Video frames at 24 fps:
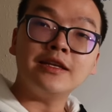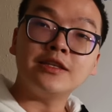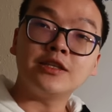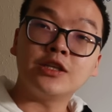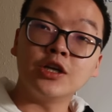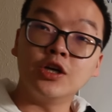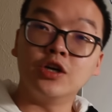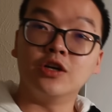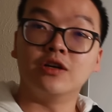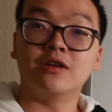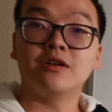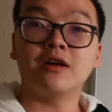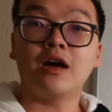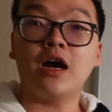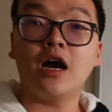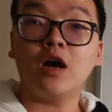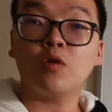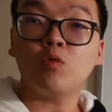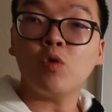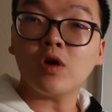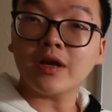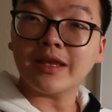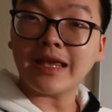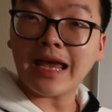thị trường
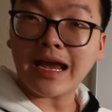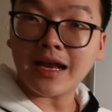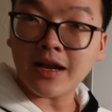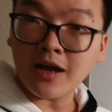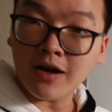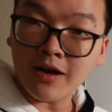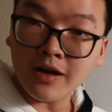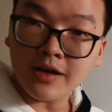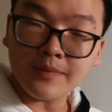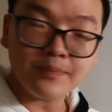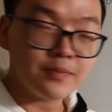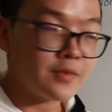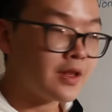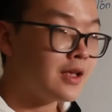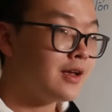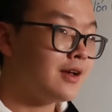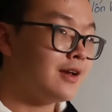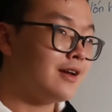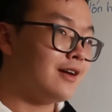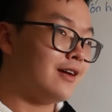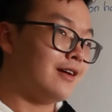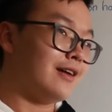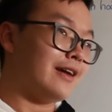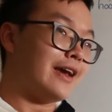ở quốc gia đó
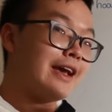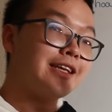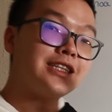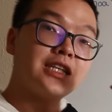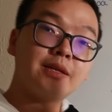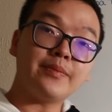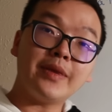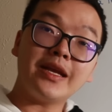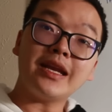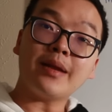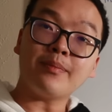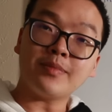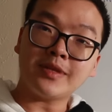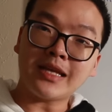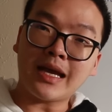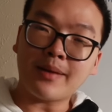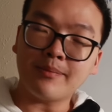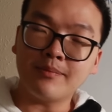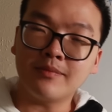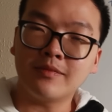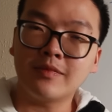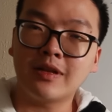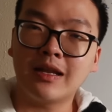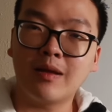S&P
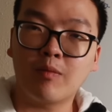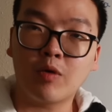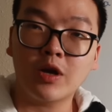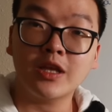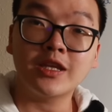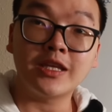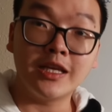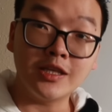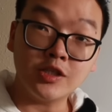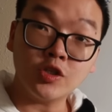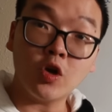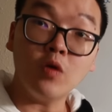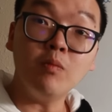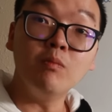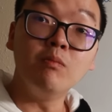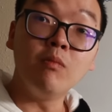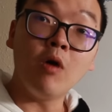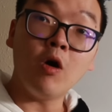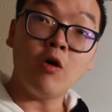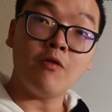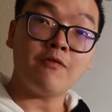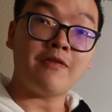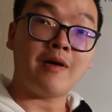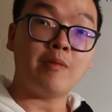500 là một cái chỉ số
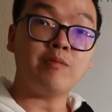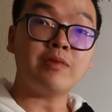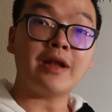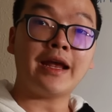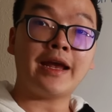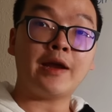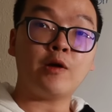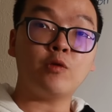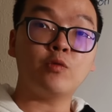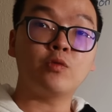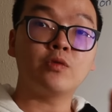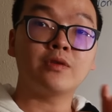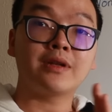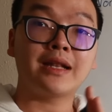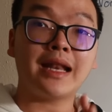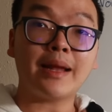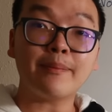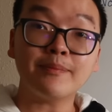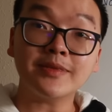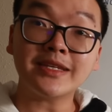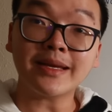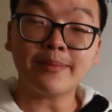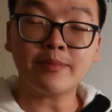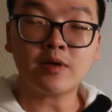mô phỏng theo
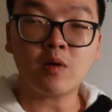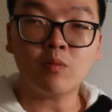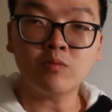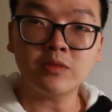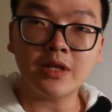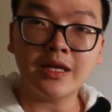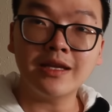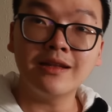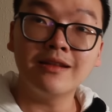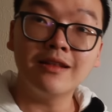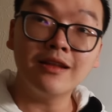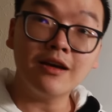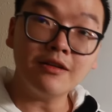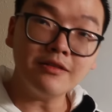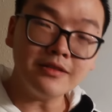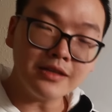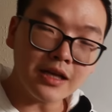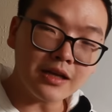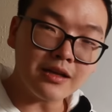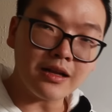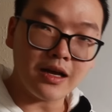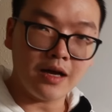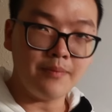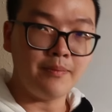500 công ty lớn
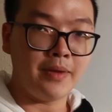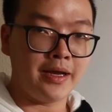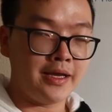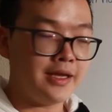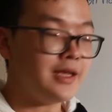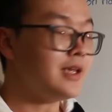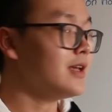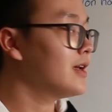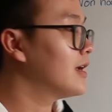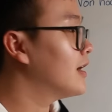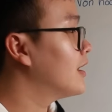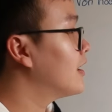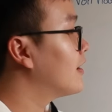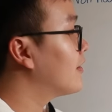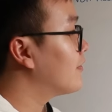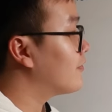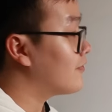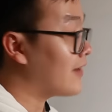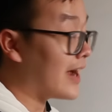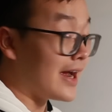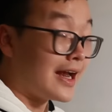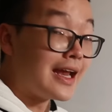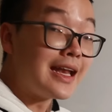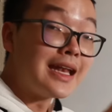nhất ở Mỹ
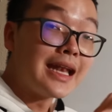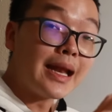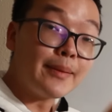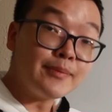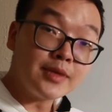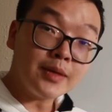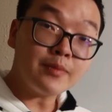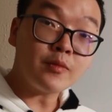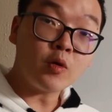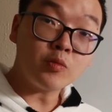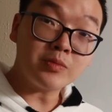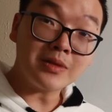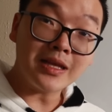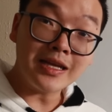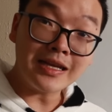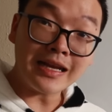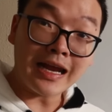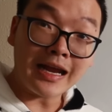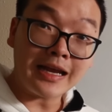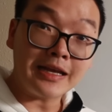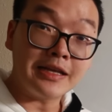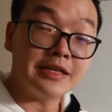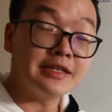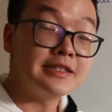và cái 500 công ty
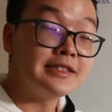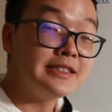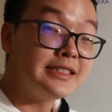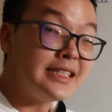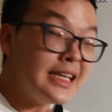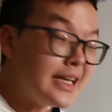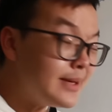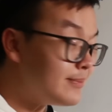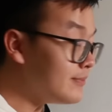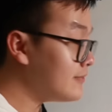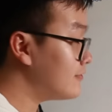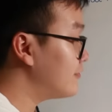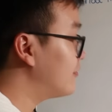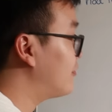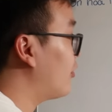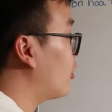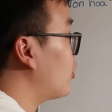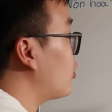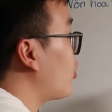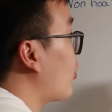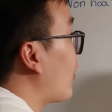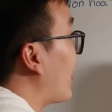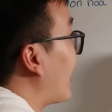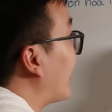này chiếm
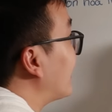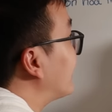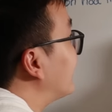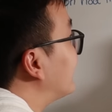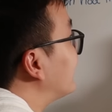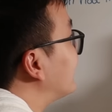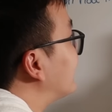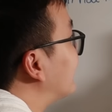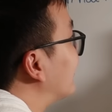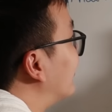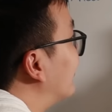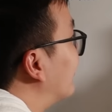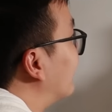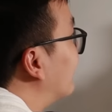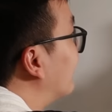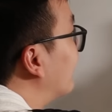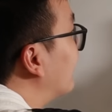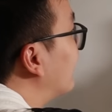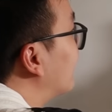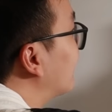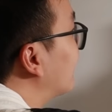vốn hóa thị trường